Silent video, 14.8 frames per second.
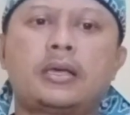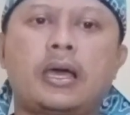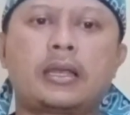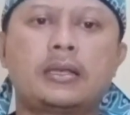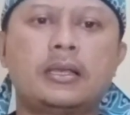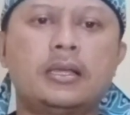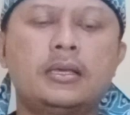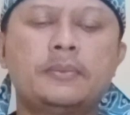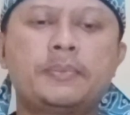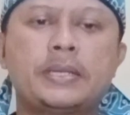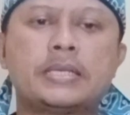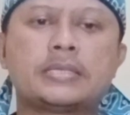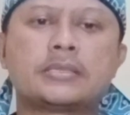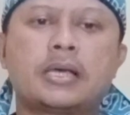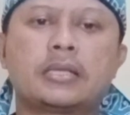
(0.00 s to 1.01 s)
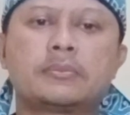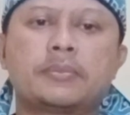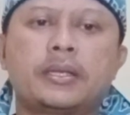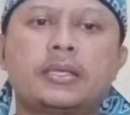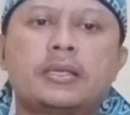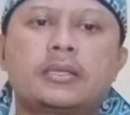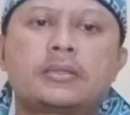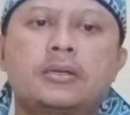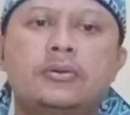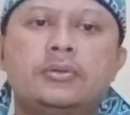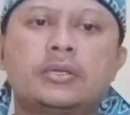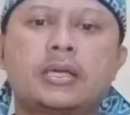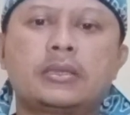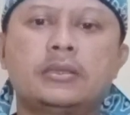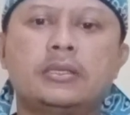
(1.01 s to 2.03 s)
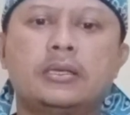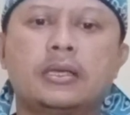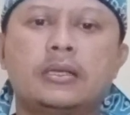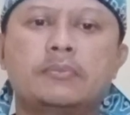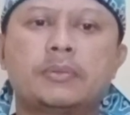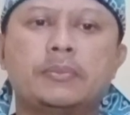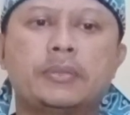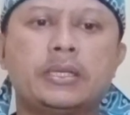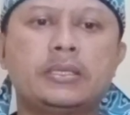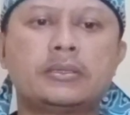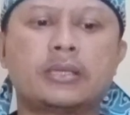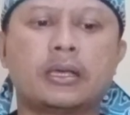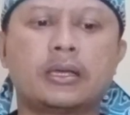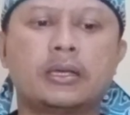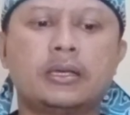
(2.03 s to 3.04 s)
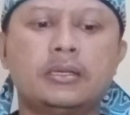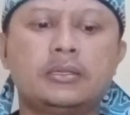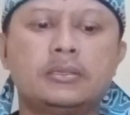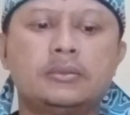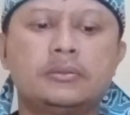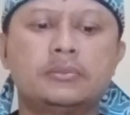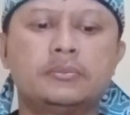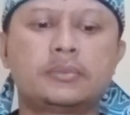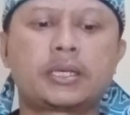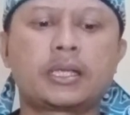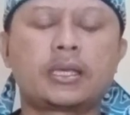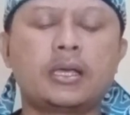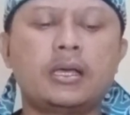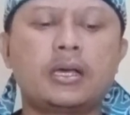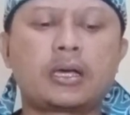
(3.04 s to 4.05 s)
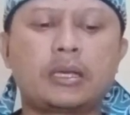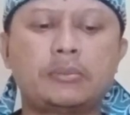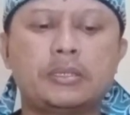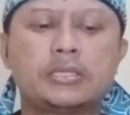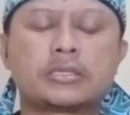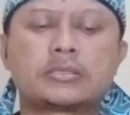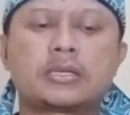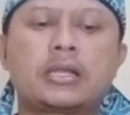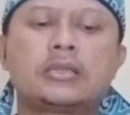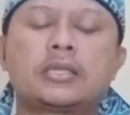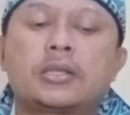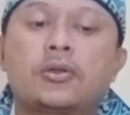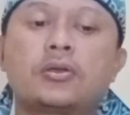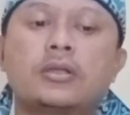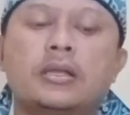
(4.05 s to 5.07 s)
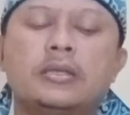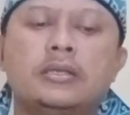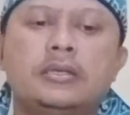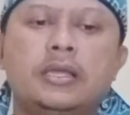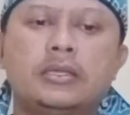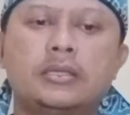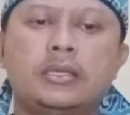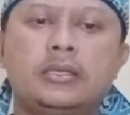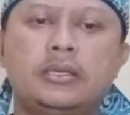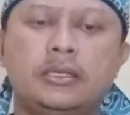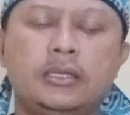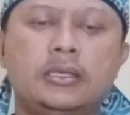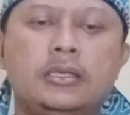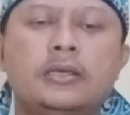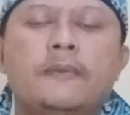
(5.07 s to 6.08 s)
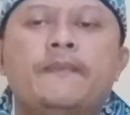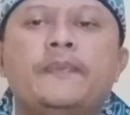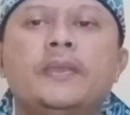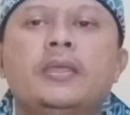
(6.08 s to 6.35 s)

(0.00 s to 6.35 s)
Karena pada saat mereka terlalu dekat dengan pemerintah, mereka akan menjadi sasaran teror dari DTI.